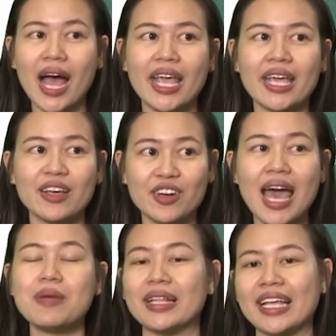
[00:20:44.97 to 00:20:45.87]
y ก็
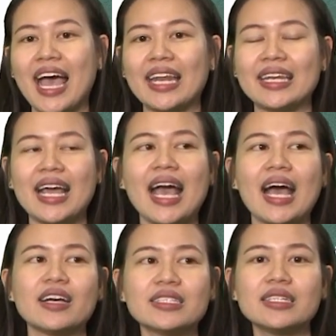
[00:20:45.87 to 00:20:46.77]
ได้เหมือนกันนะคะ
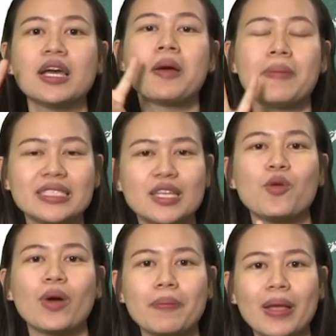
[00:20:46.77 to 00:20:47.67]
ก็คือมันจะอ
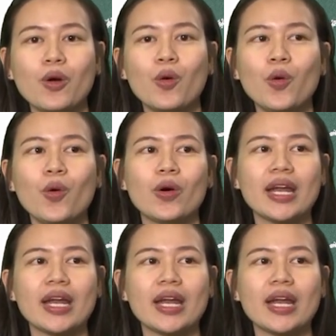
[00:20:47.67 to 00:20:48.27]
ยู่กันเป็นคู่